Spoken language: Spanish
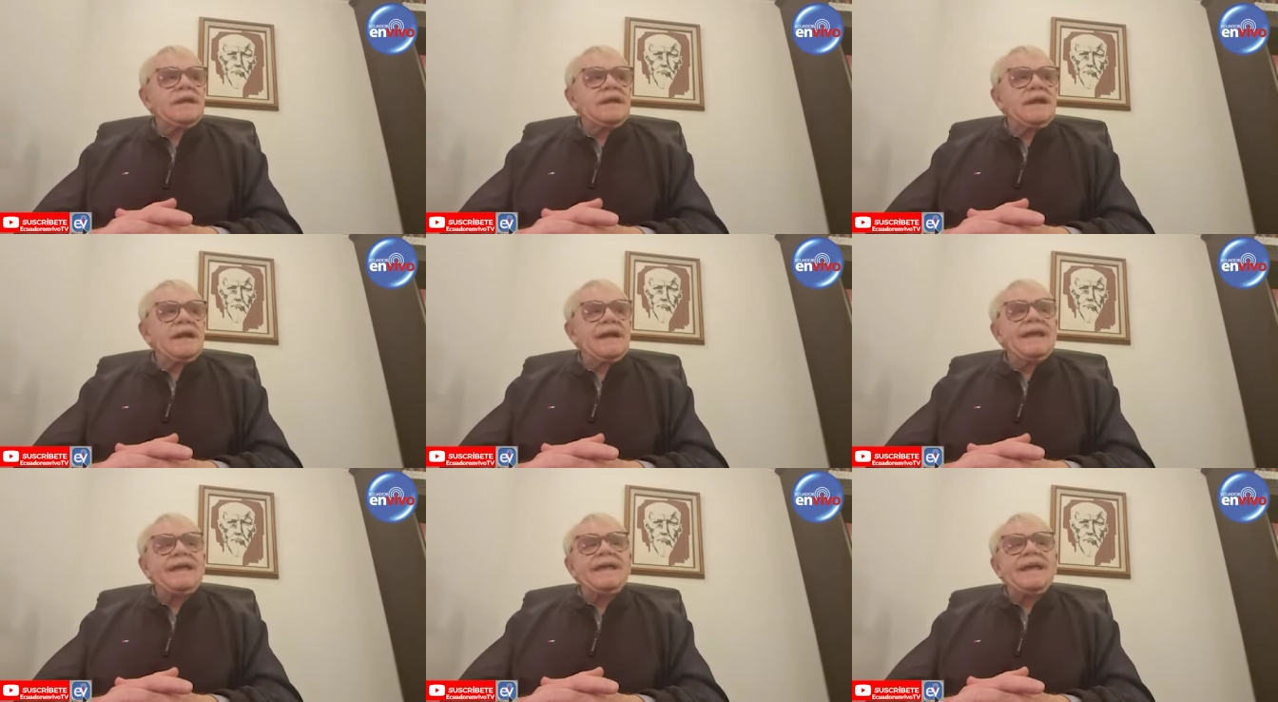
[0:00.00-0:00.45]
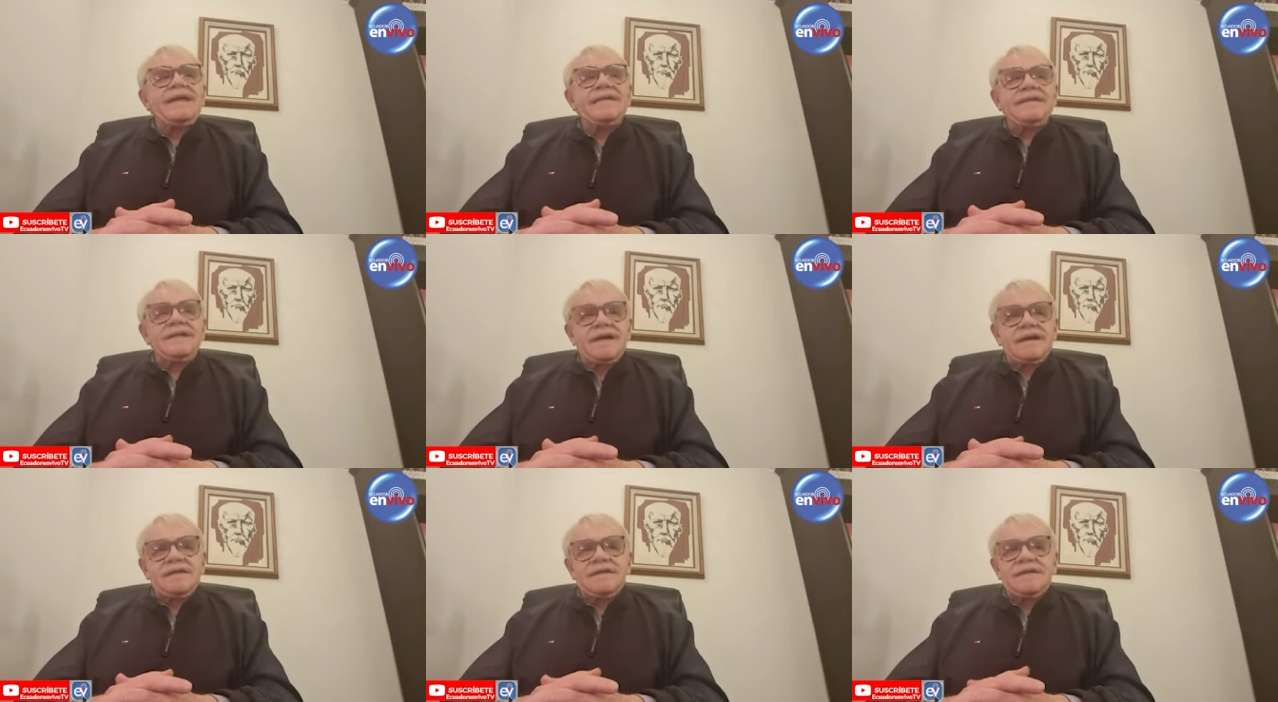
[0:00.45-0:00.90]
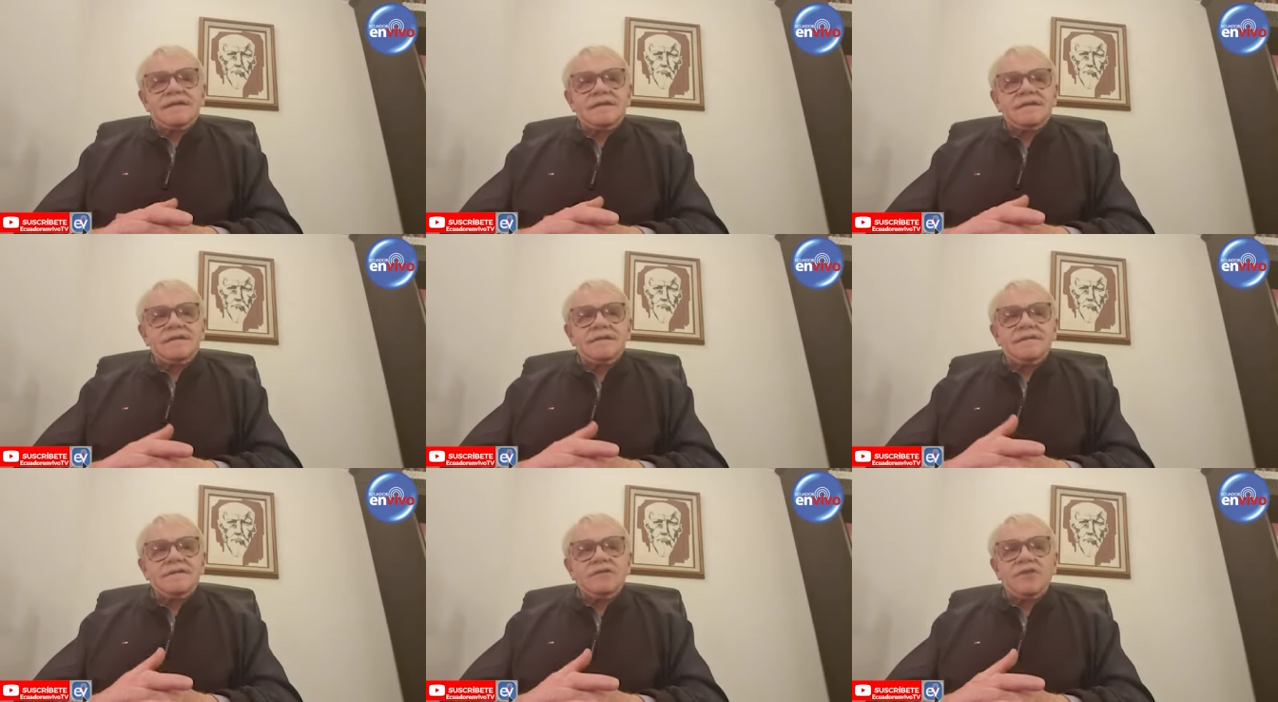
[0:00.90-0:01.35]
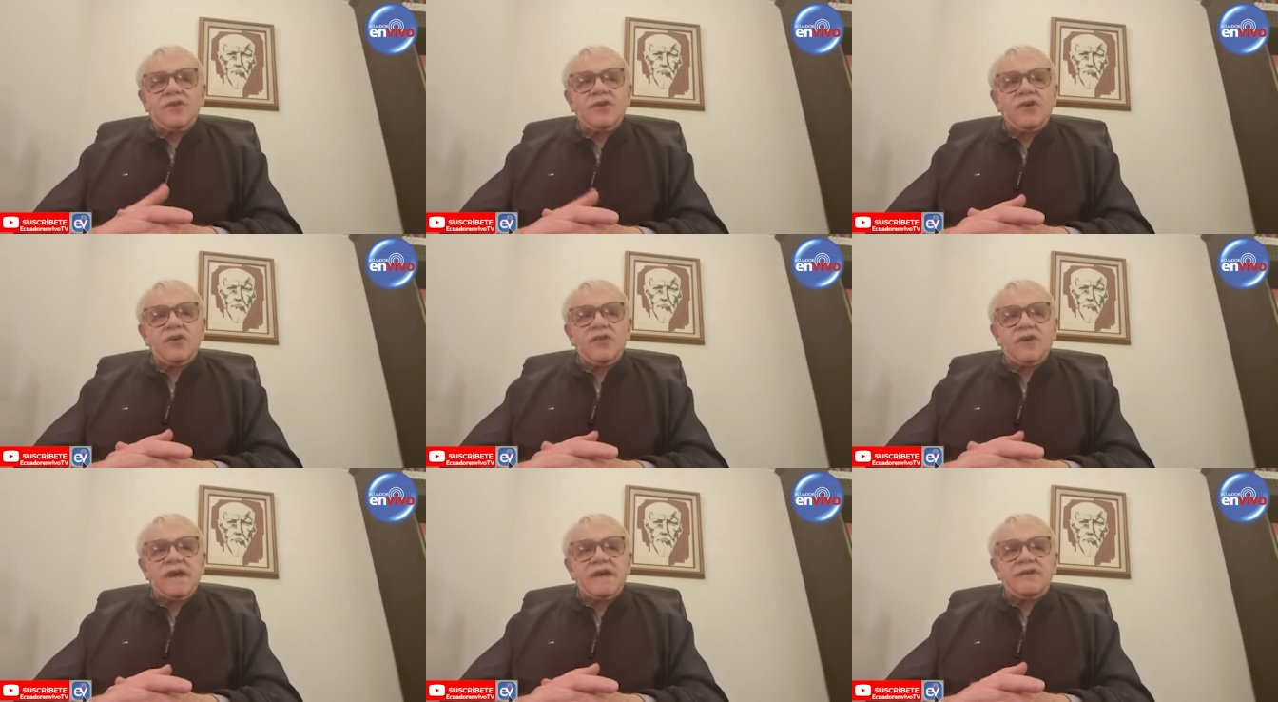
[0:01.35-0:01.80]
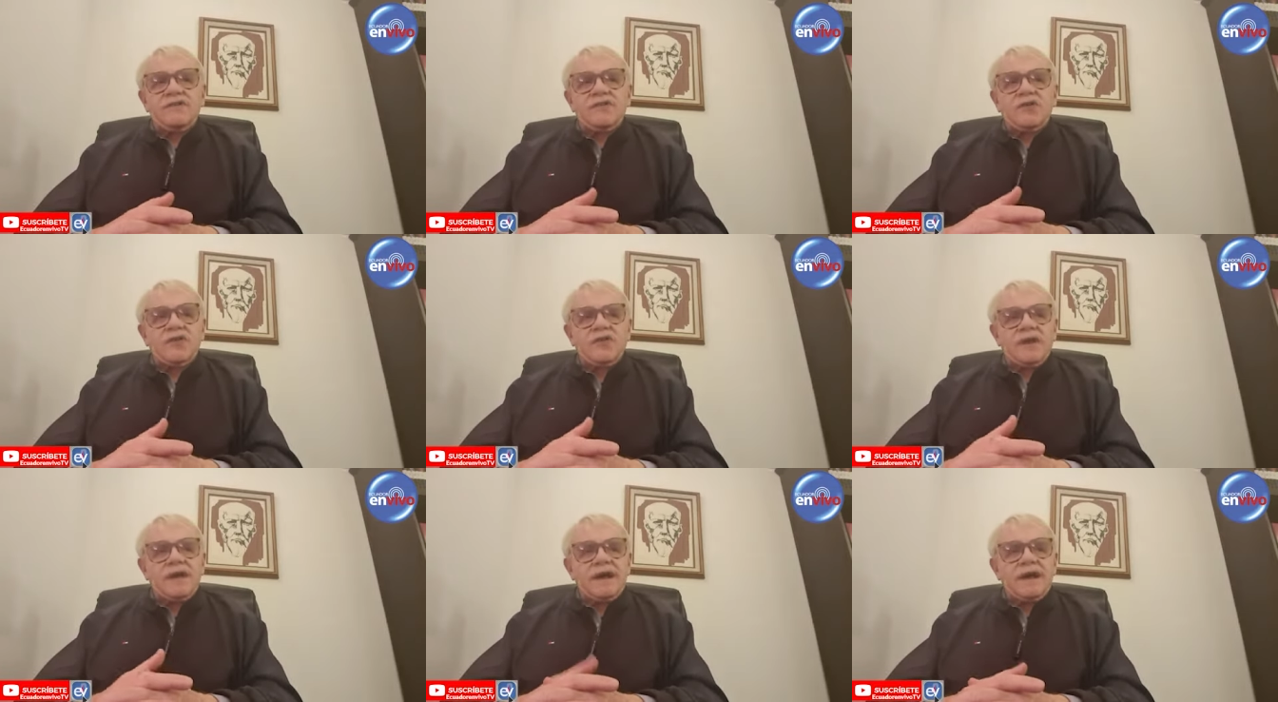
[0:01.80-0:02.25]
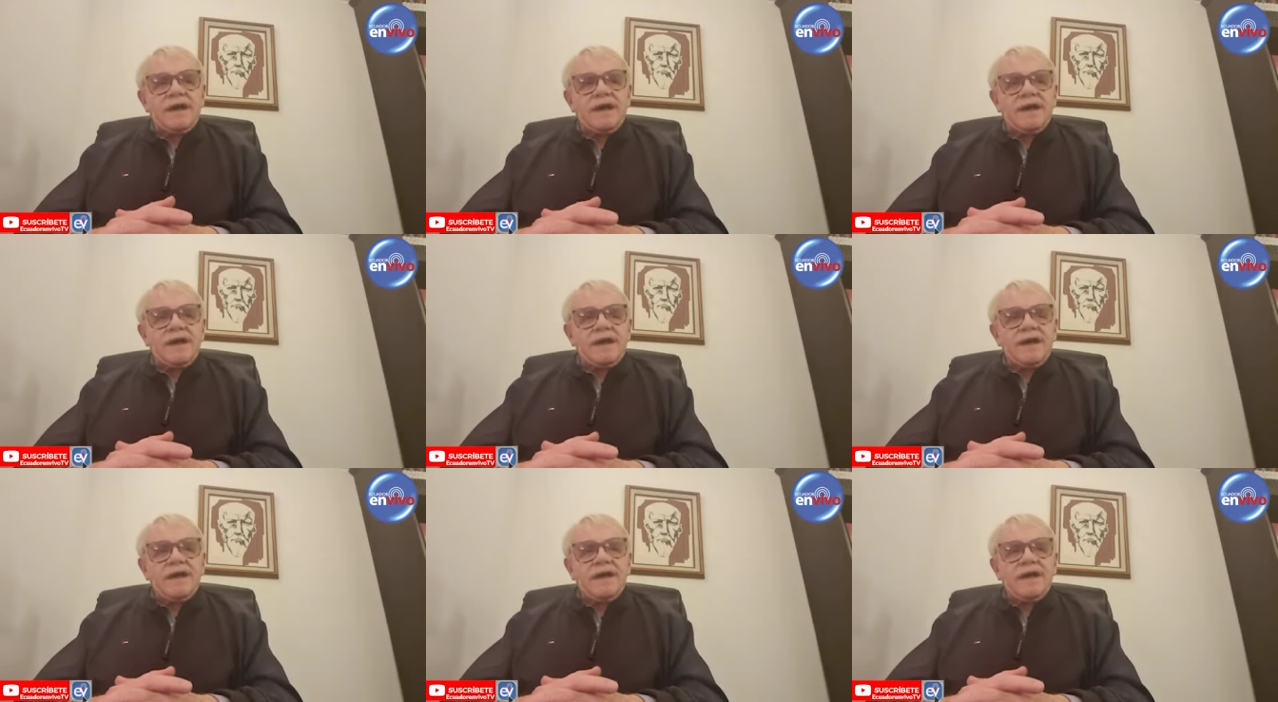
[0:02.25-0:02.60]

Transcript: leyendas, no creo que historia,